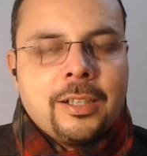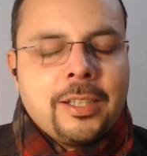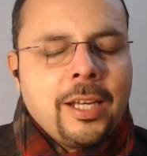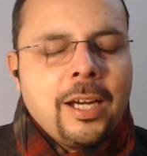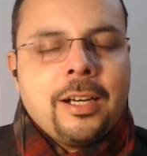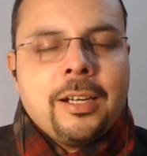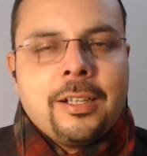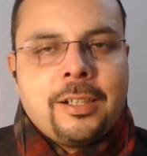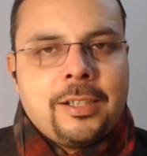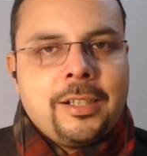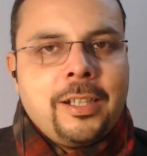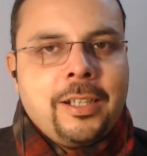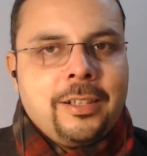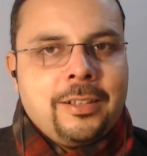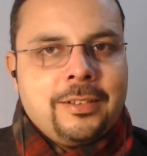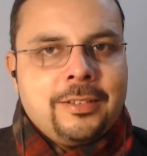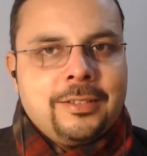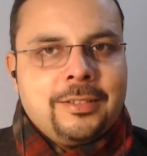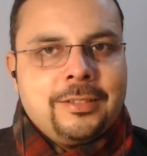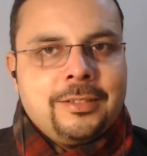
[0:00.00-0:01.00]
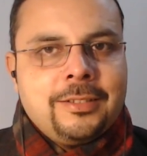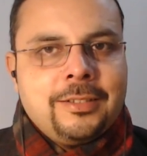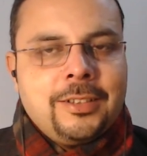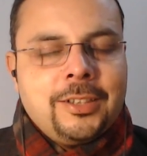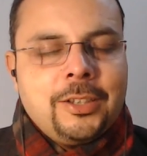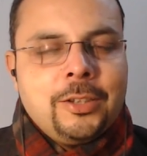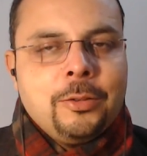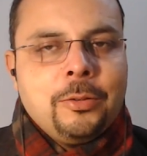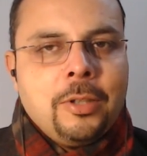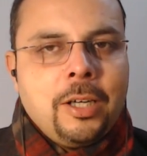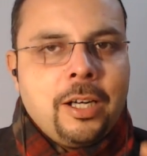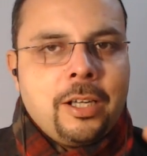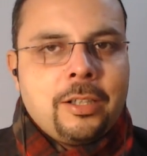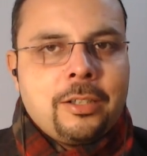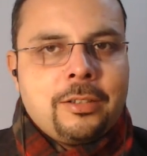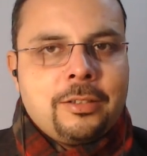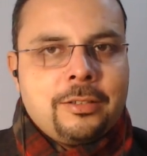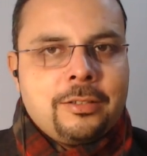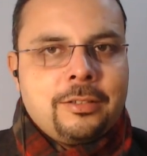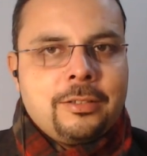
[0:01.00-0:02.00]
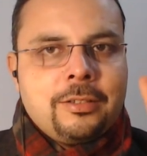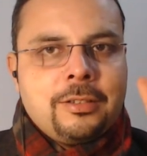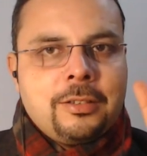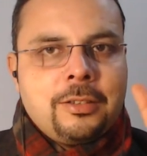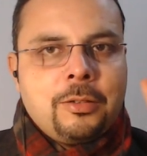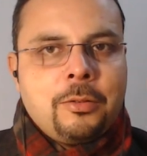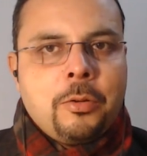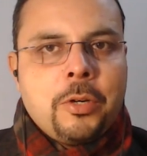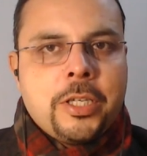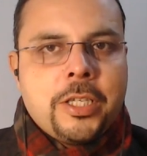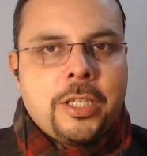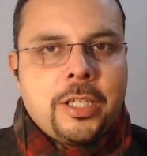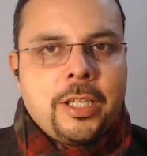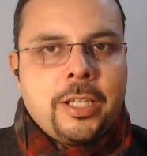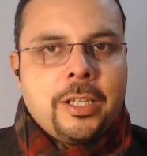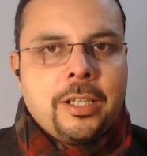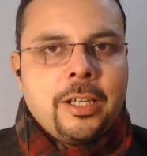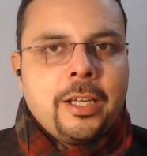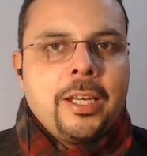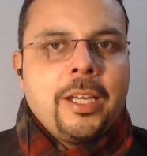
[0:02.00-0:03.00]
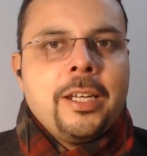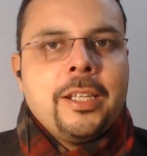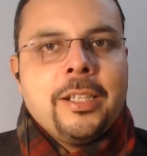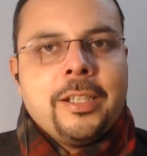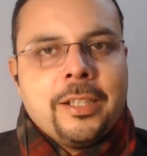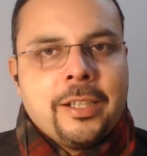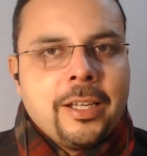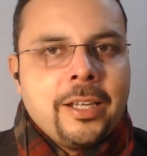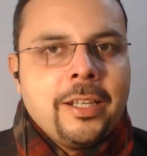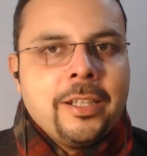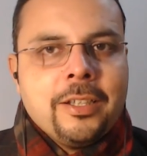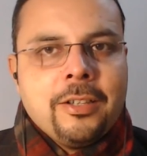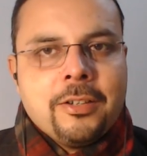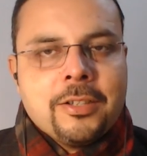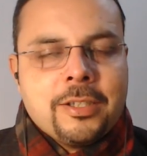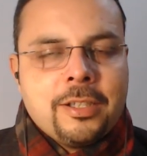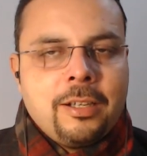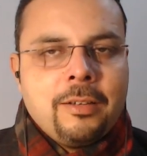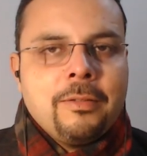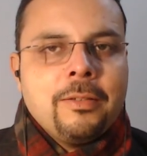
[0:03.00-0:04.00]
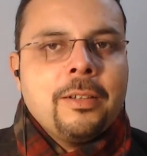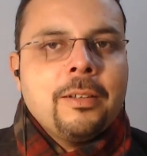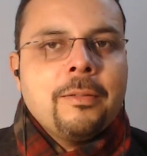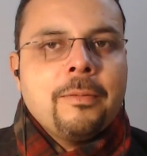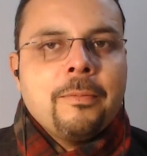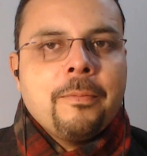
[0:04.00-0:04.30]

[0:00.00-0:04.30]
क्या करना है यू आर क्वेश्चनिंग अगेन एंड अगेन योर सेल्फ